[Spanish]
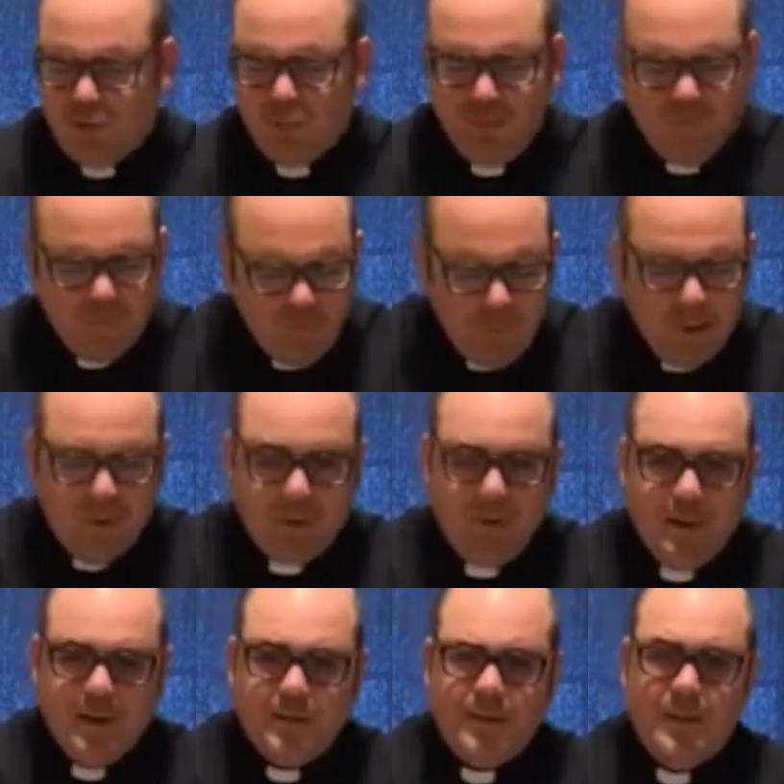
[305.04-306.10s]
tus
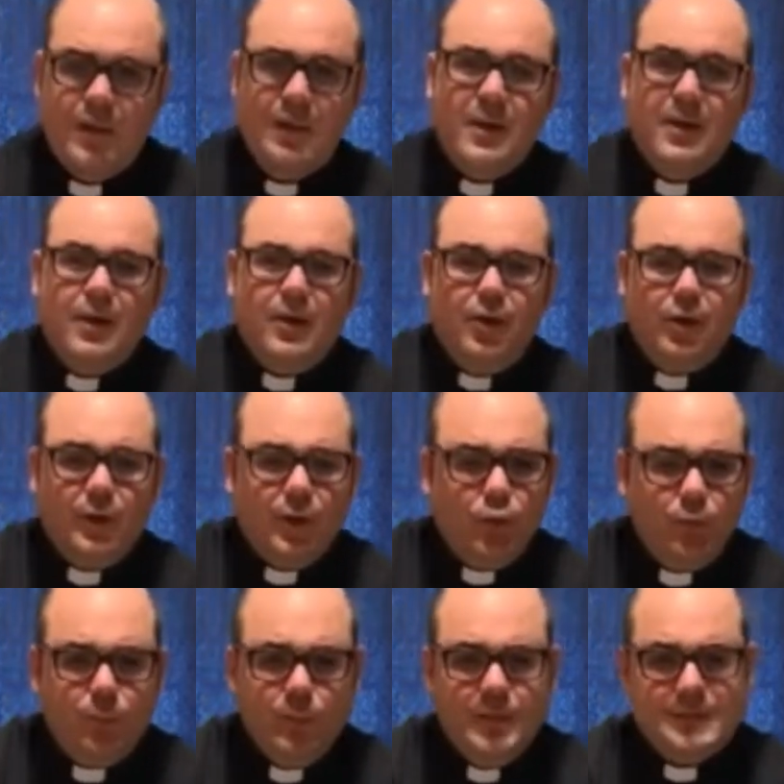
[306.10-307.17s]
fuerzas, lo que
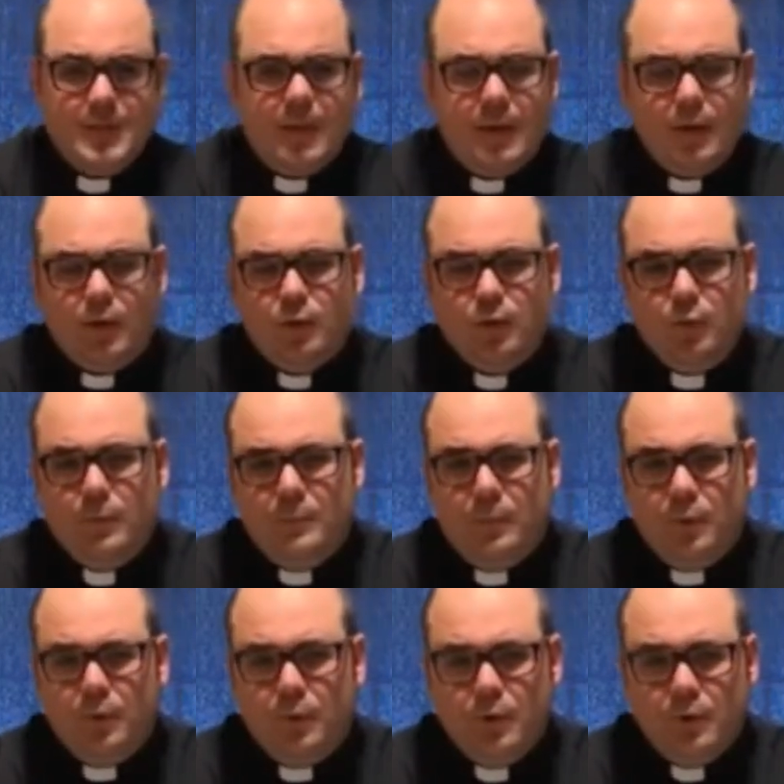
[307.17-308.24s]
tú puedes hacer con tus
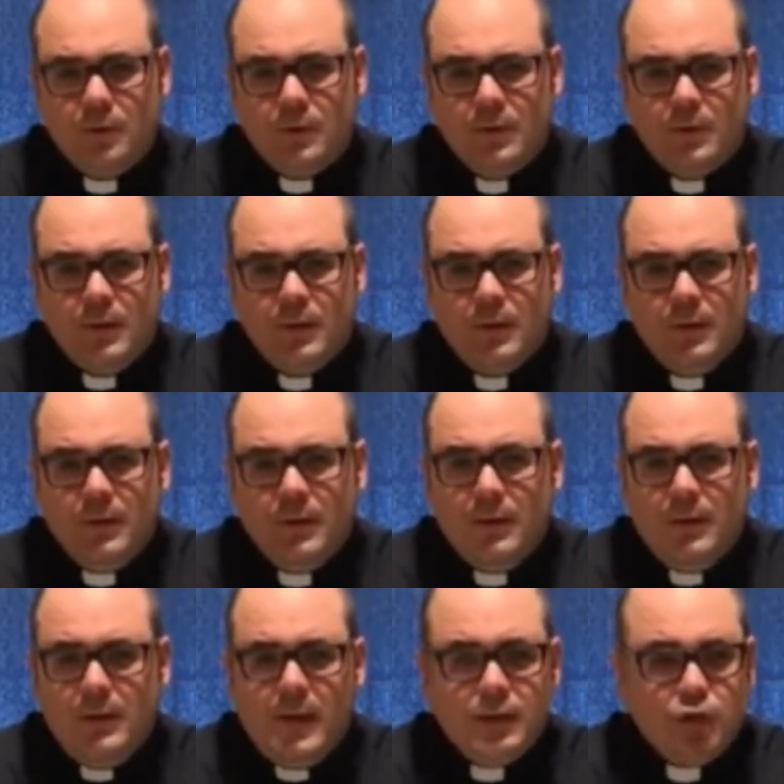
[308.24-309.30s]
puños.
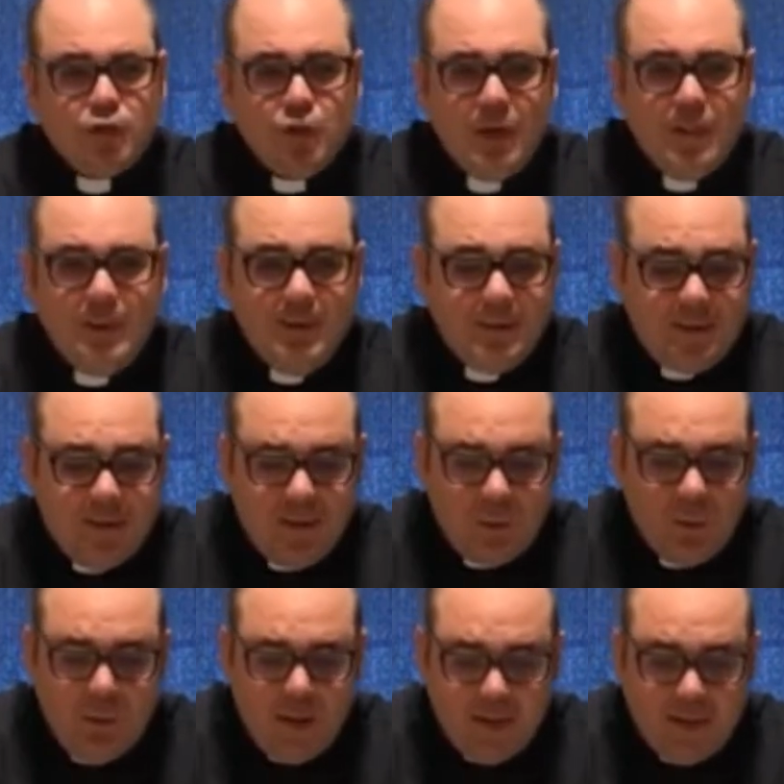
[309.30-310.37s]
Eso solamente es
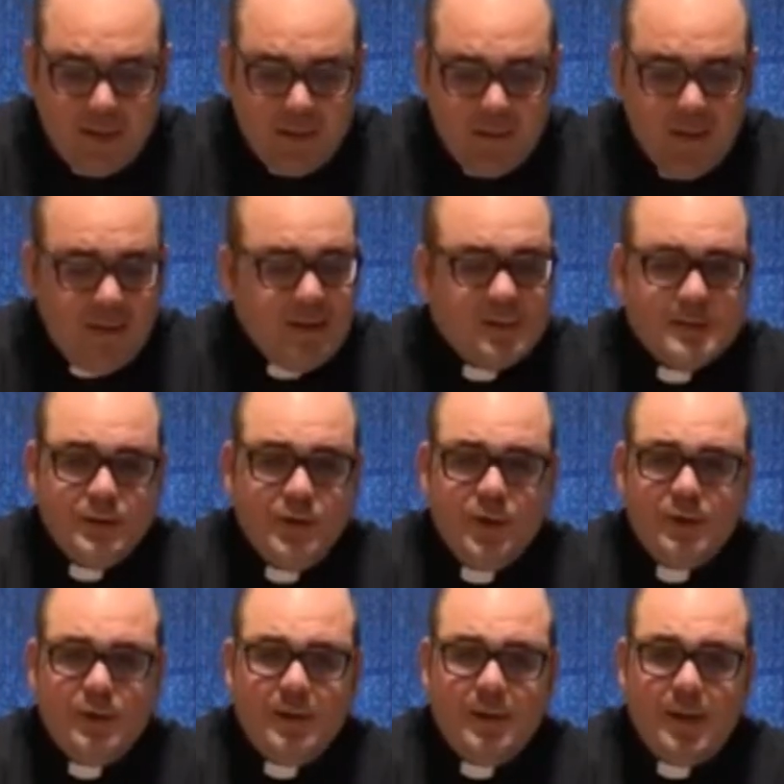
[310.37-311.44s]
una gracia que el Señor
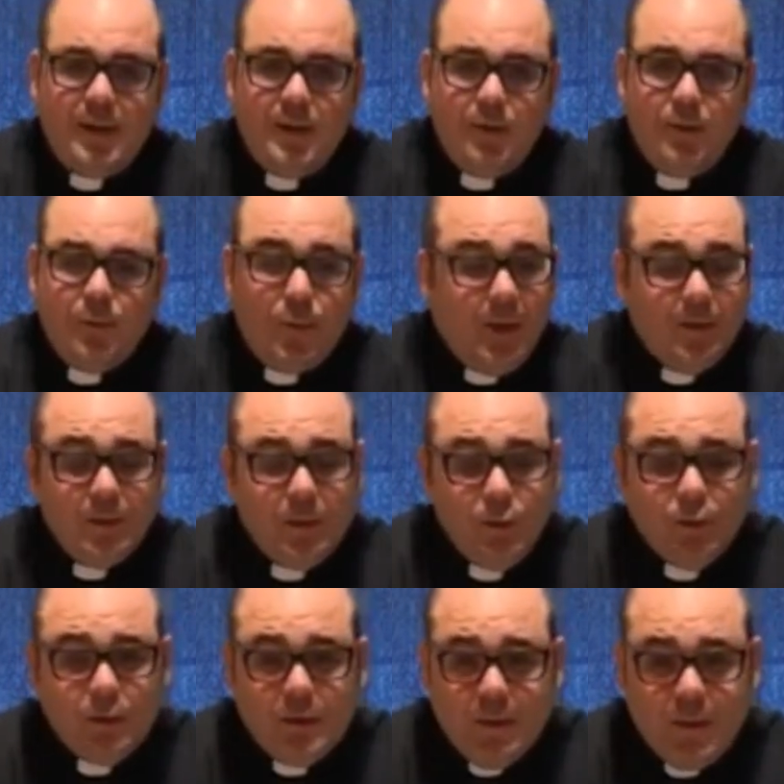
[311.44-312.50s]
te ha dado durante
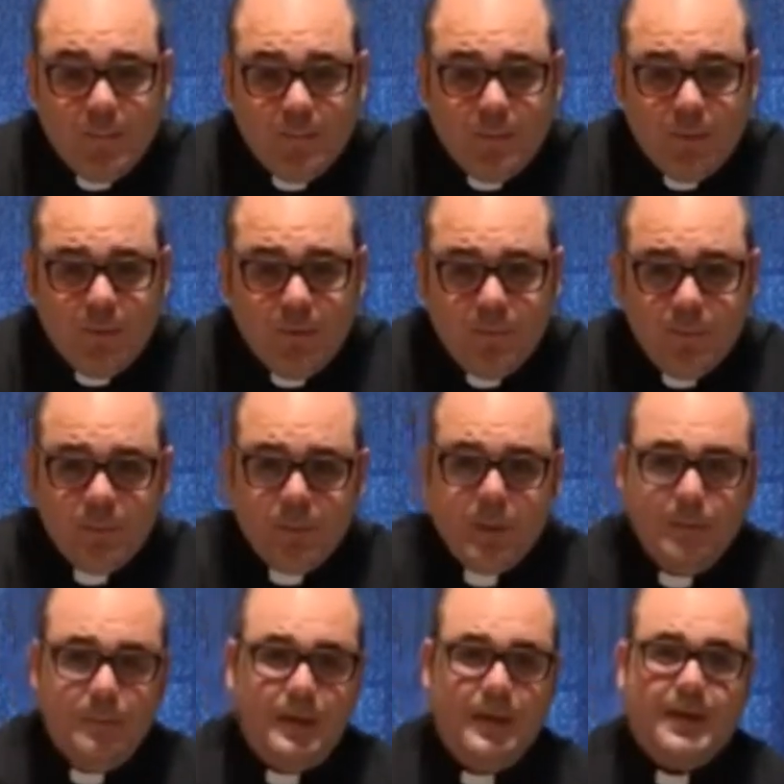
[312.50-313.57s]
un tiempo
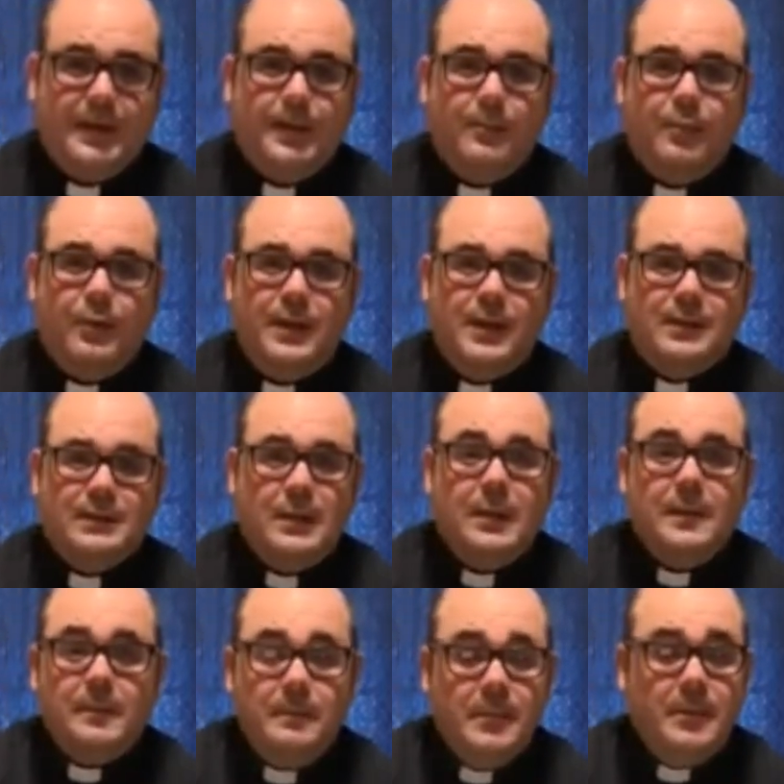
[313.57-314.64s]
para que puedas
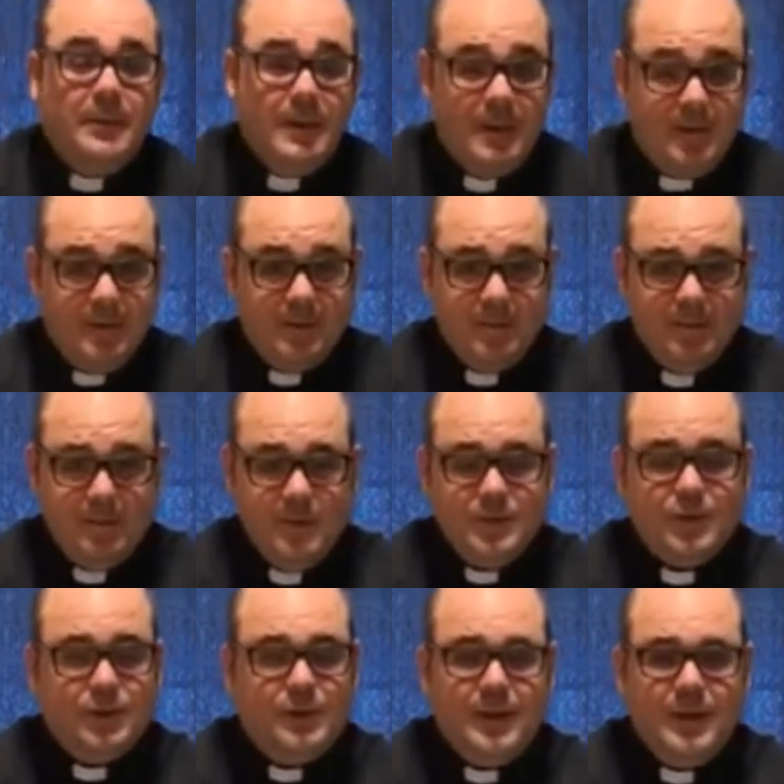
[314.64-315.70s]
vivir y
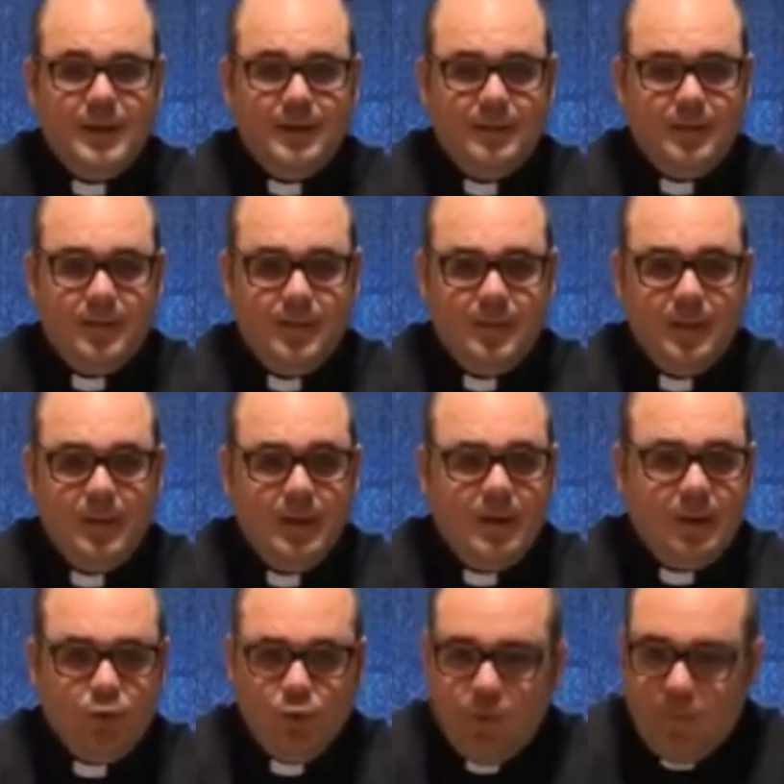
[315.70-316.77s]
sostenerte
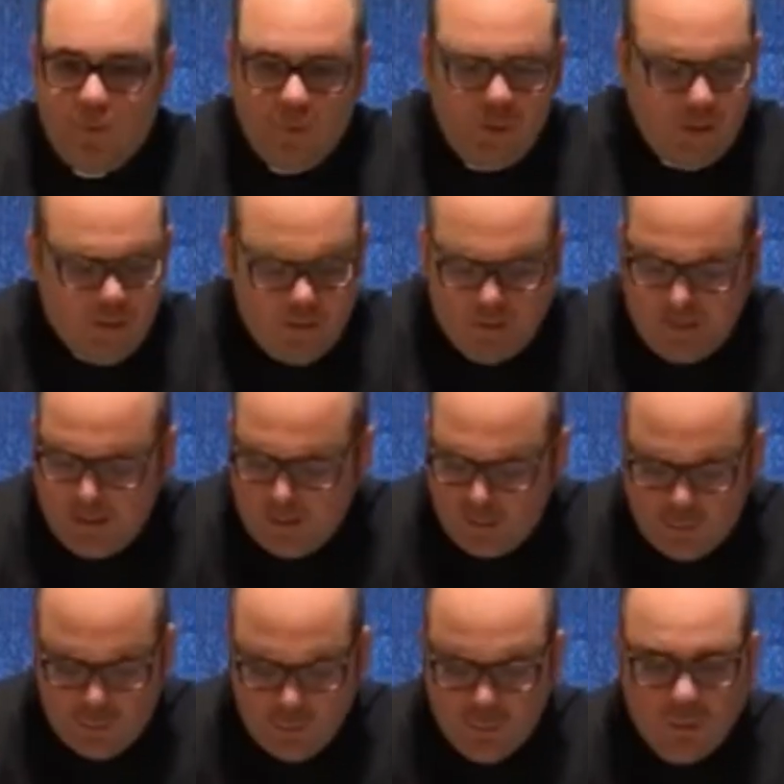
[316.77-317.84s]
tu fuerza,
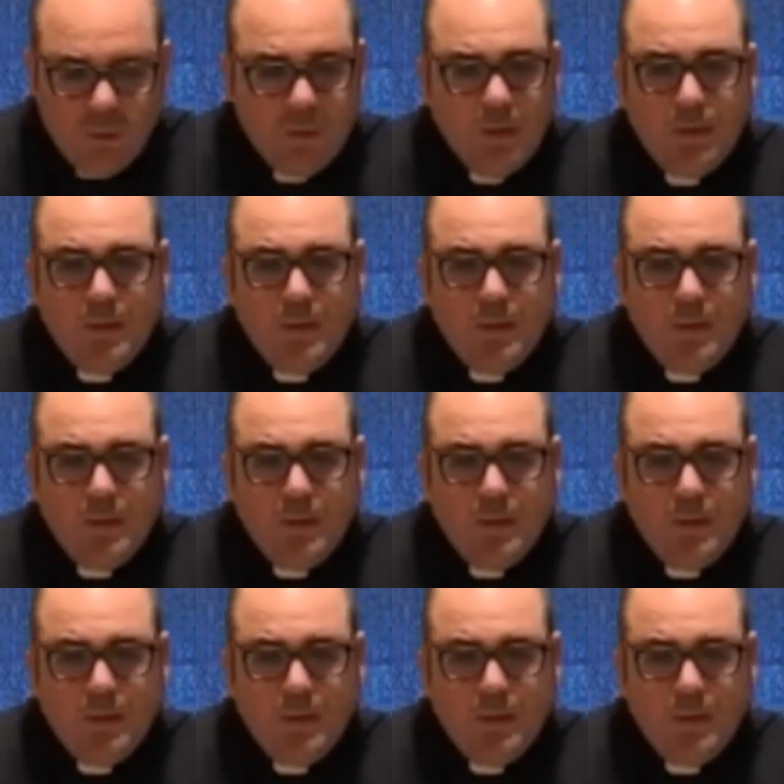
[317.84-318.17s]
tu...